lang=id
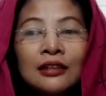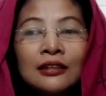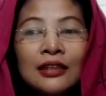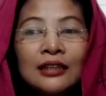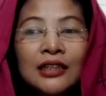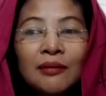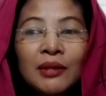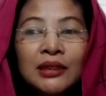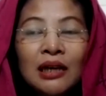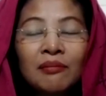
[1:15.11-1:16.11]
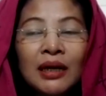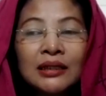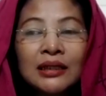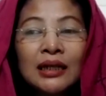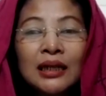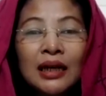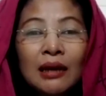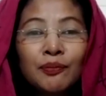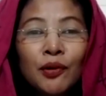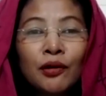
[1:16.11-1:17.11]
dan sama-sama saling
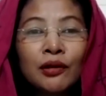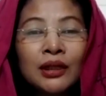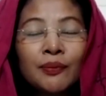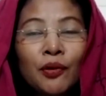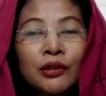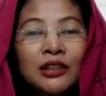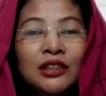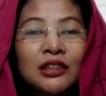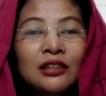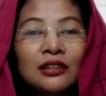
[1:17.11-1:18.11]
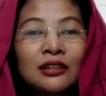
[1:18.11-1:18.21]
lapor ke polisi.